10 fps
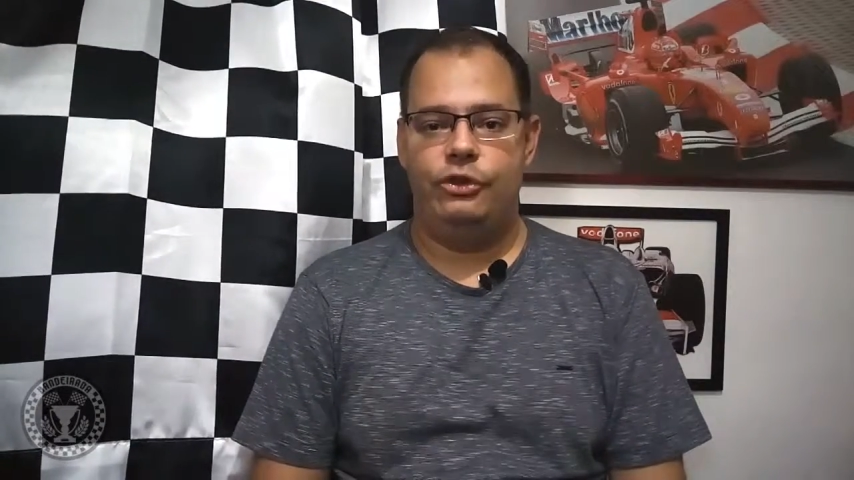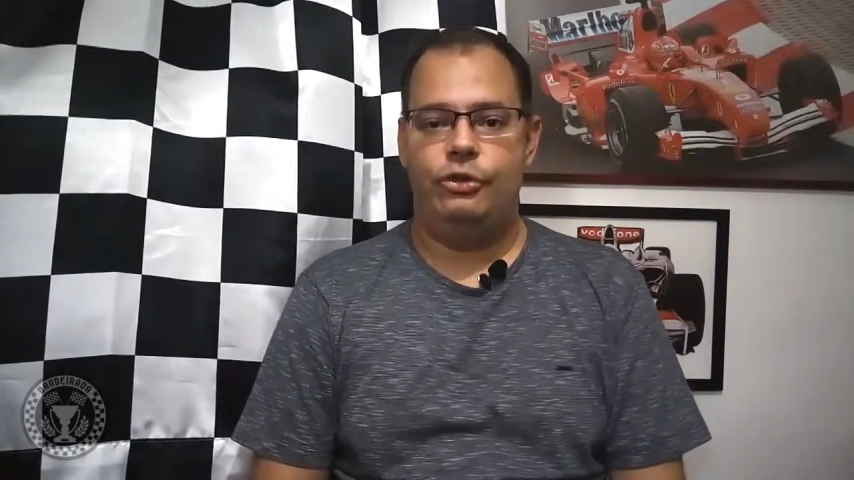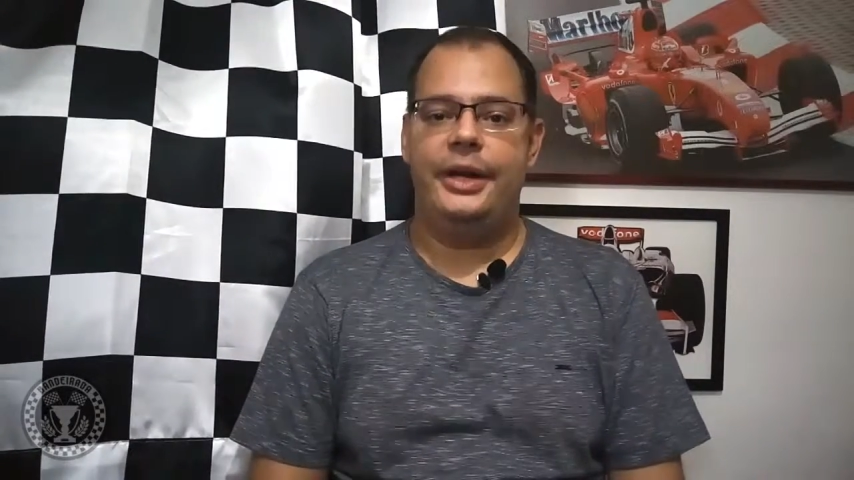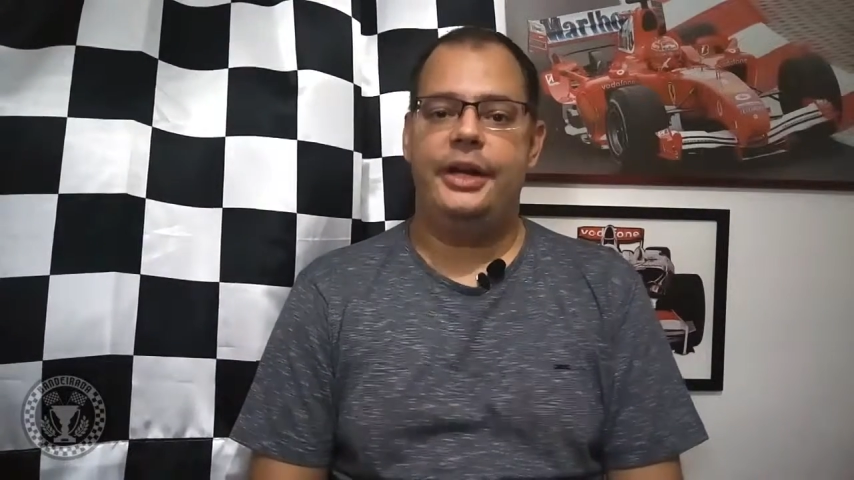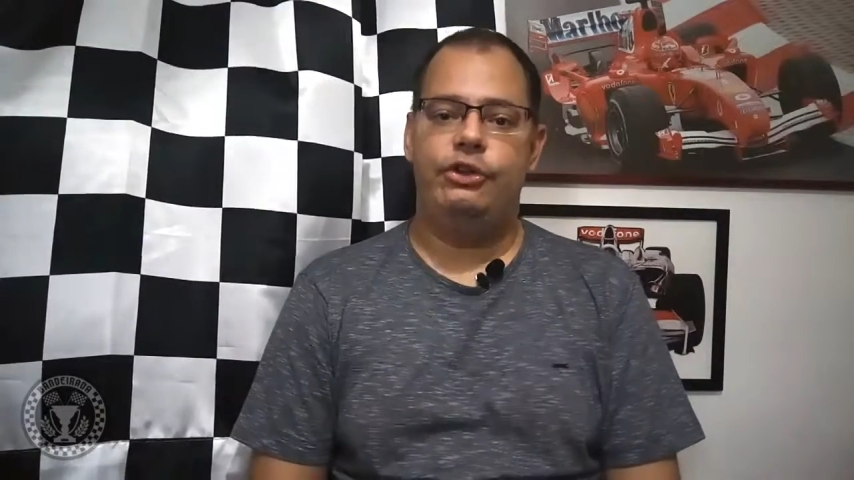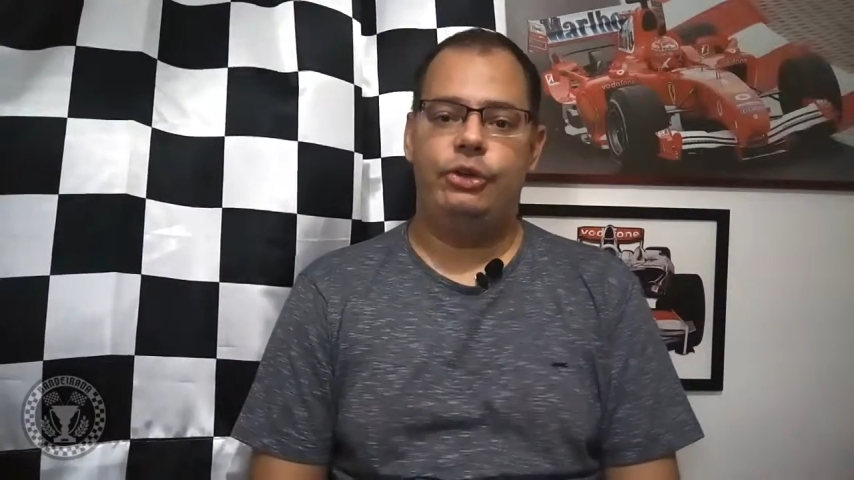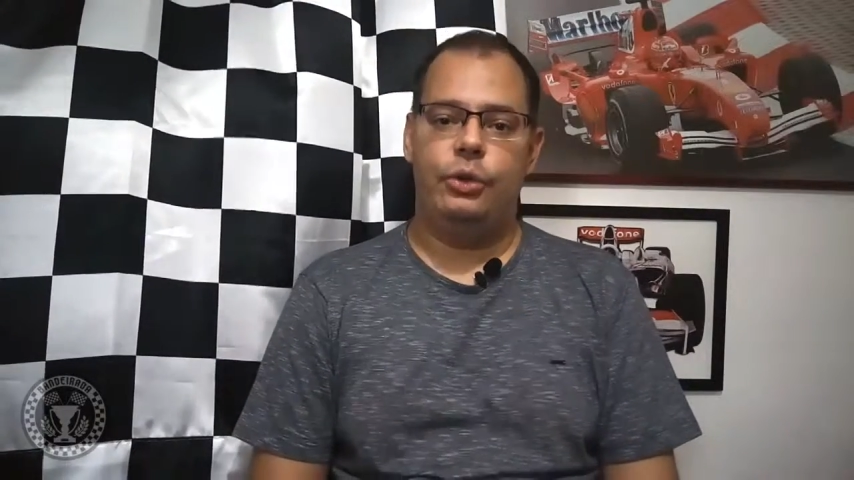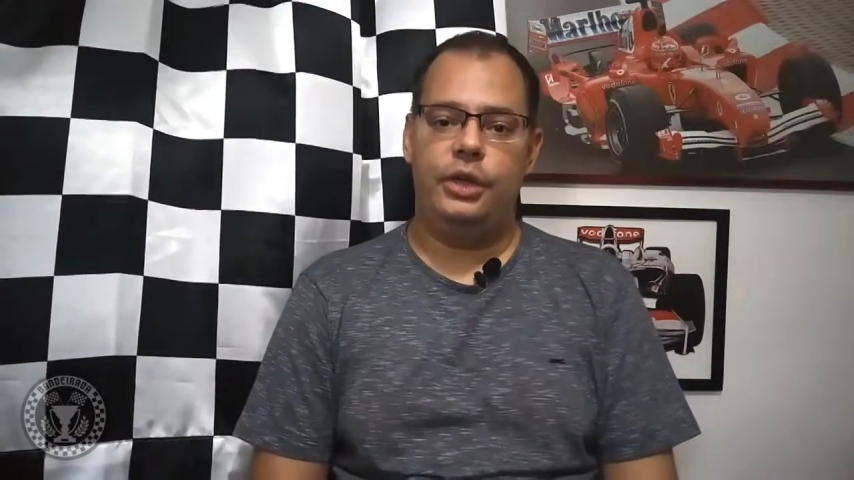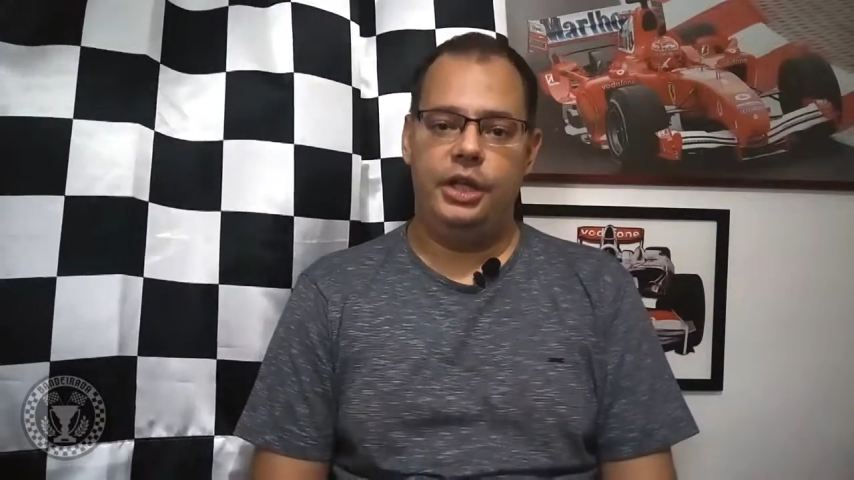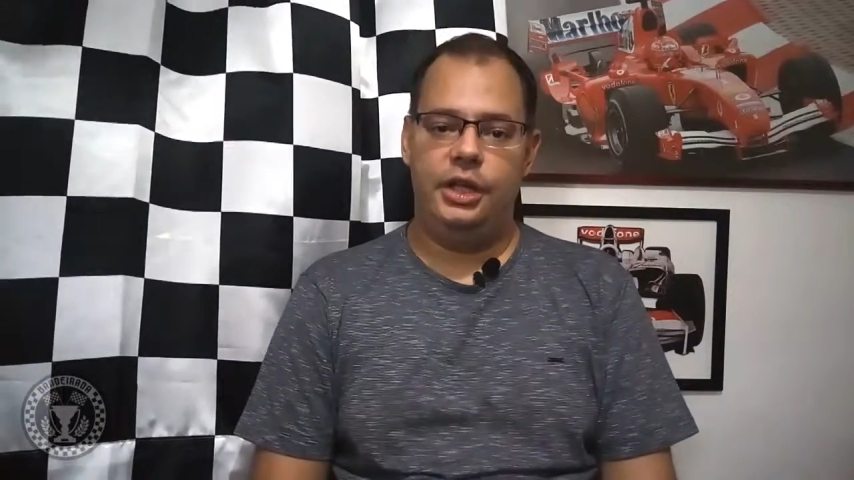de uma grande
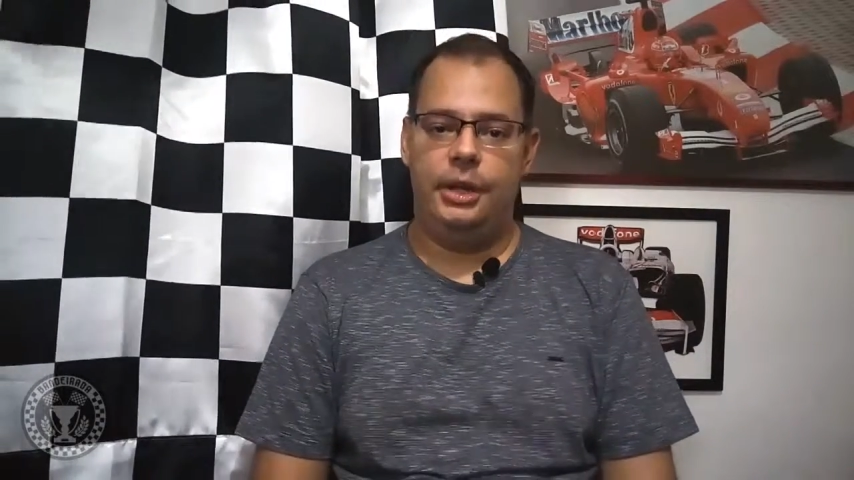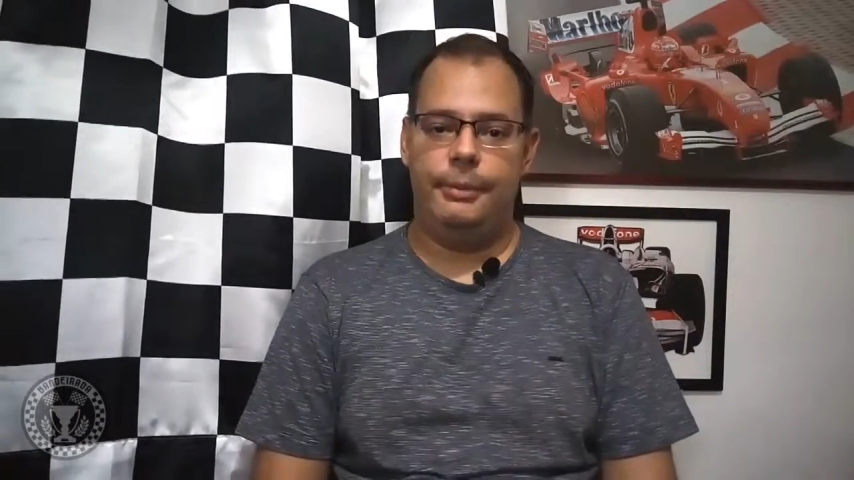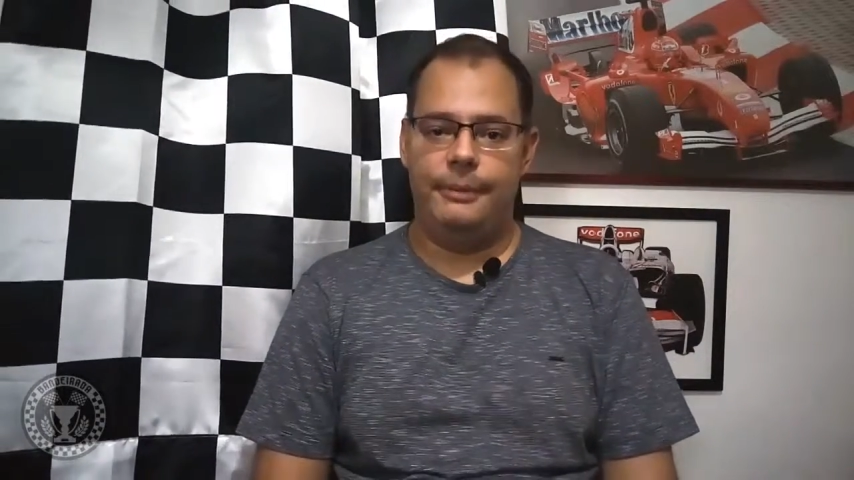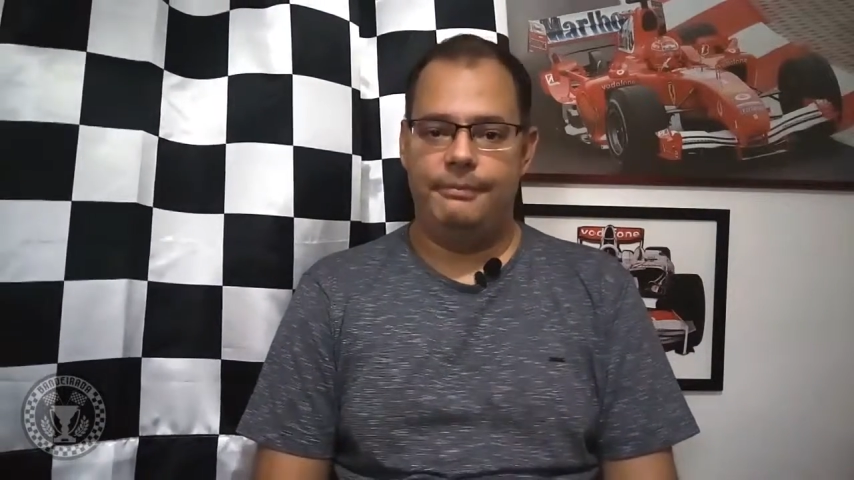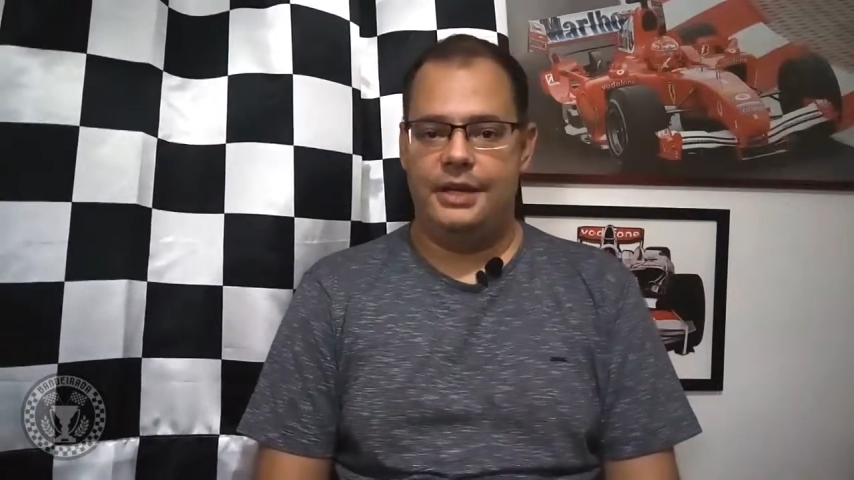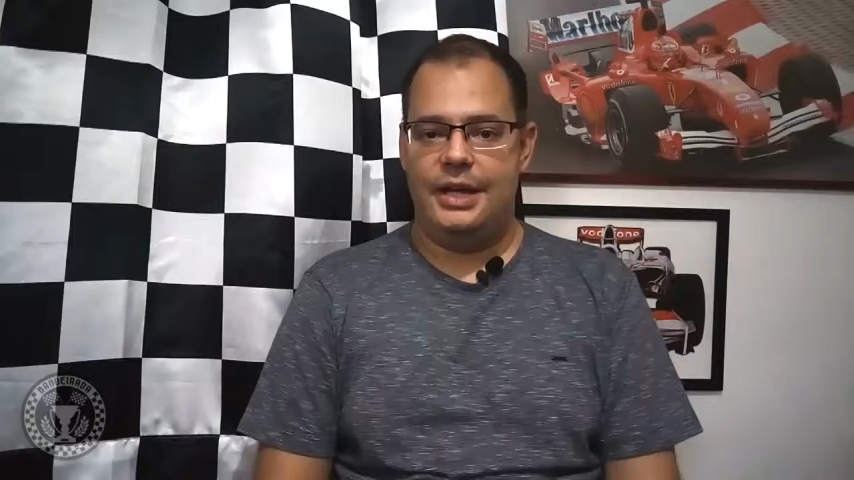corrida em Le Mans,